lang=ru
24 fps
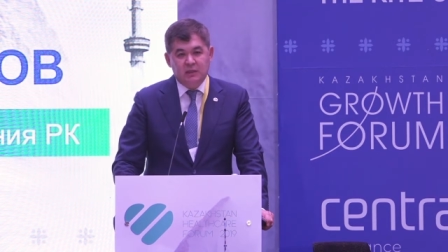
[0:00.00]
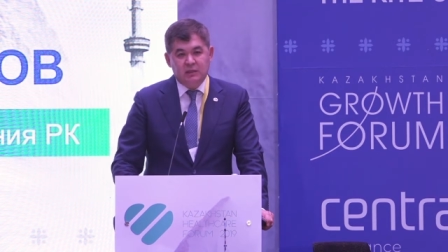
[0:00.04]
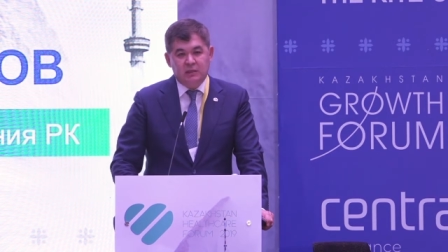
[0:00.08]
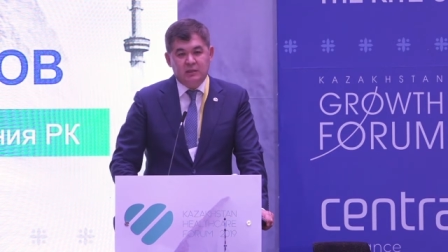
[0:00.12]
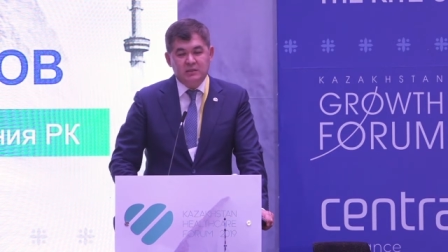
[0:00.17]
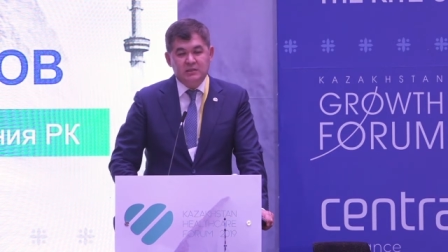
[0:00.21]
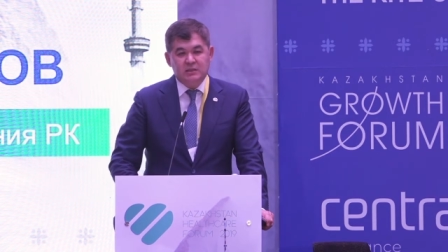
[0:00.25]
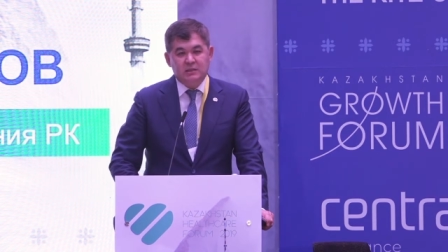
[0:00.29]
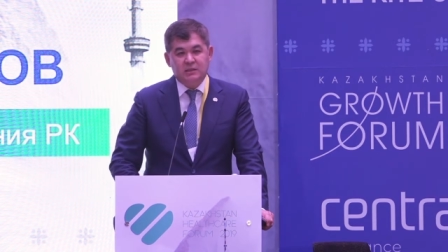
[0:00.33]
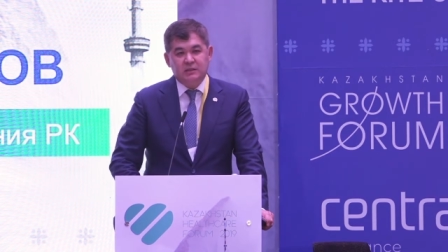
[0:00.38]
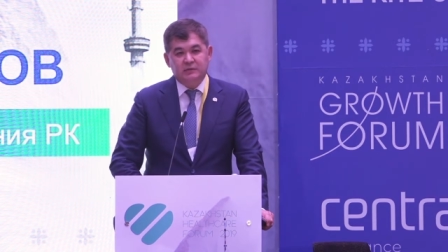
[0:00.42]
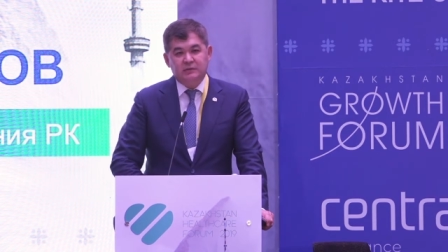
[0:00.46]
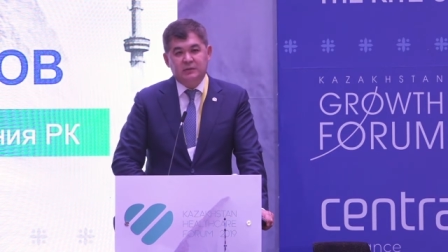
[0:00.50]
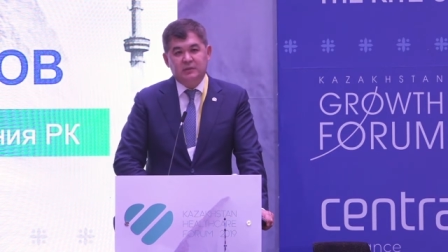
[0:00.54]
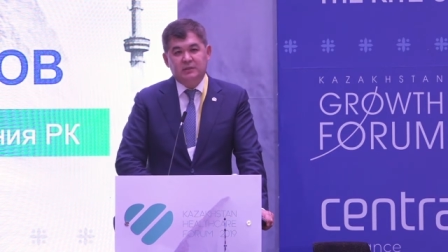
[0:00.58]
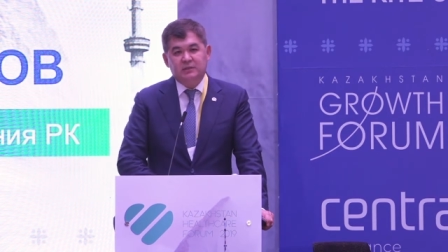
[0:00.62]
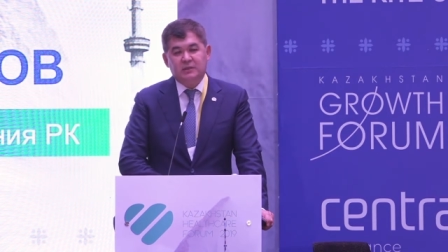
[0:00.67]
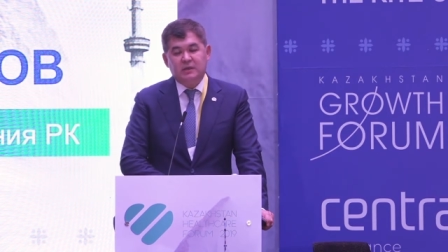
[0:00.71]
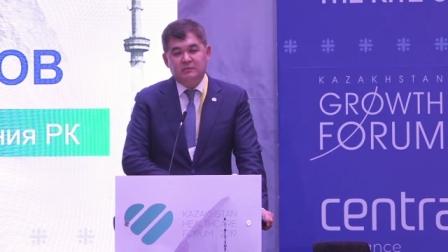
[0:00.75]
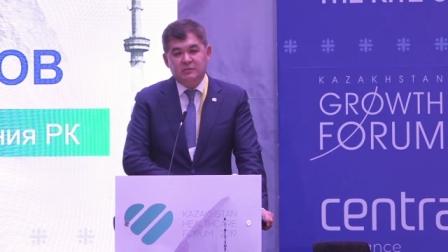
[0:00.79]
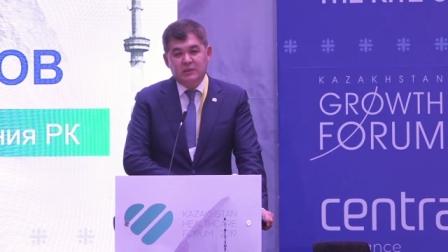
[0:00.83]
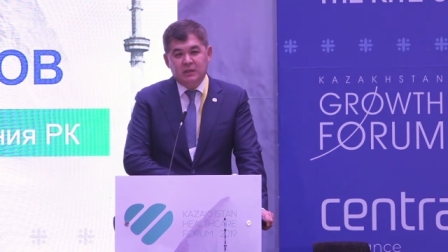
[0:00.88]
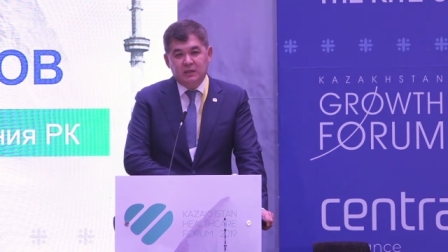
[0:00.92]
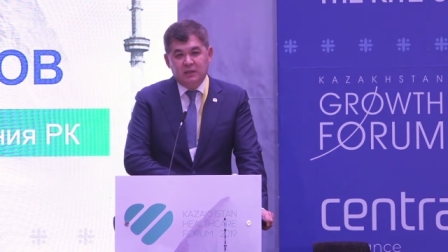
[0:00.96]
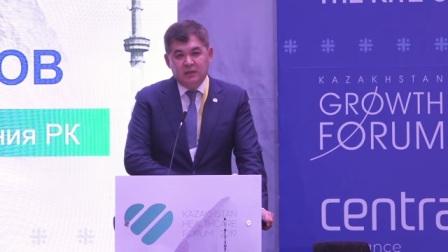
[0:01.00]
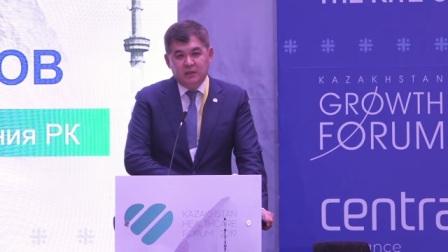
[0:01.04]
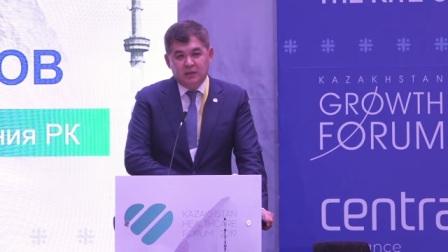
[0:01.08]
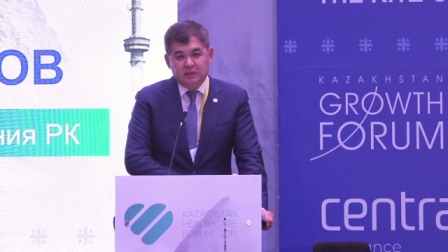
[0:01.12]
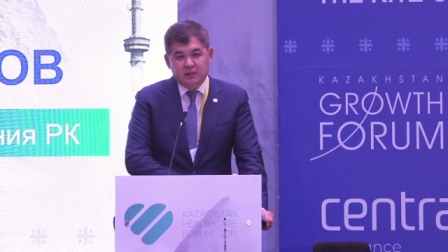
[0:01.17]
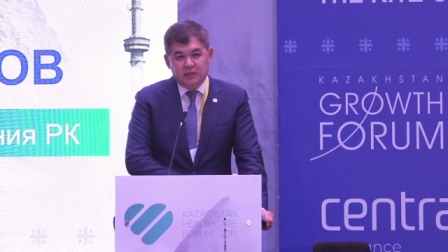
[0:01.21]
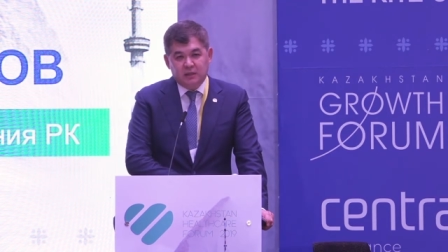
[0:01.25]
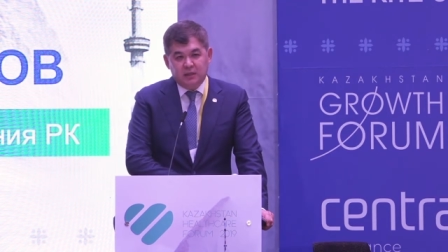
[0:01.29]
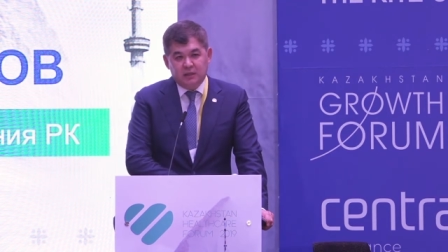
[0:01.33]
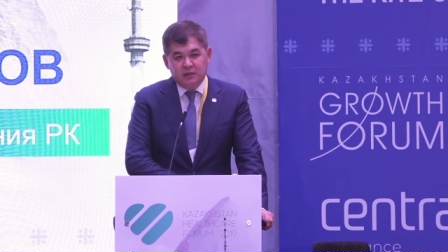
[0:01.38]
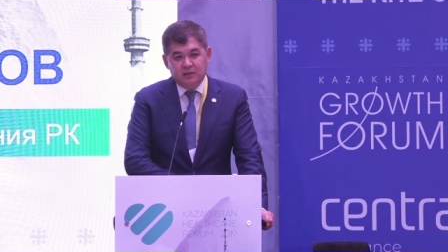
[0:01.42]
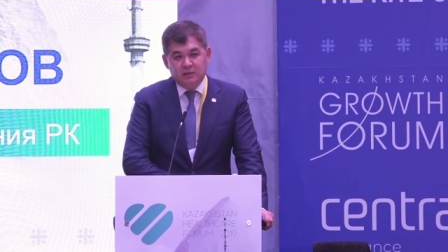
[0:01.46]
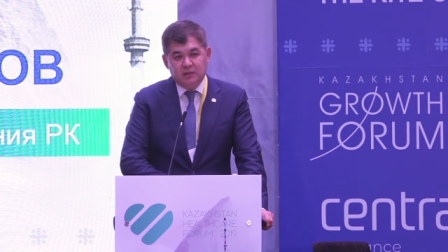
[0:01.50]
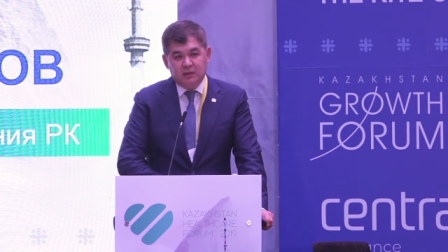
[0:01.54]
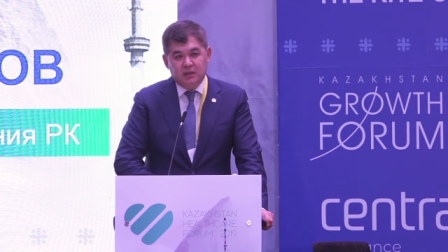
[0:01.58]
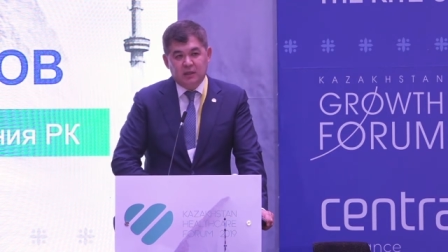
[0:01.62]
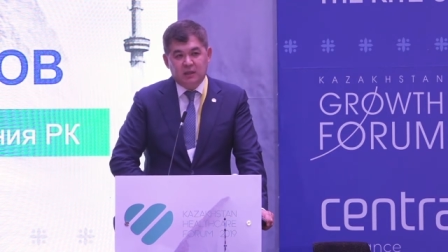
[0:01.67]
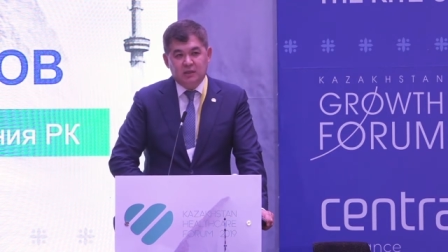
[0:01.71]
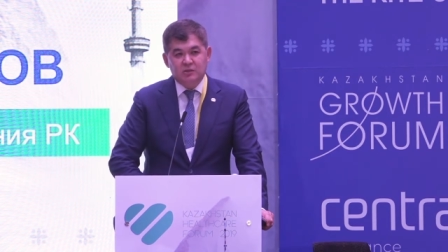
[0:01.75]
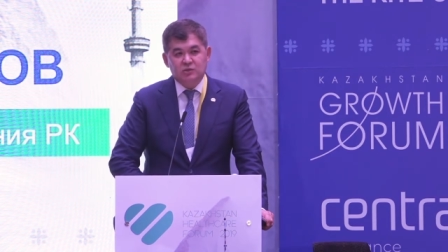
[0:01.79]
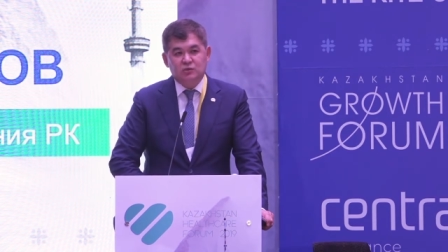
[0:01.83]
если говорить там какие-то некие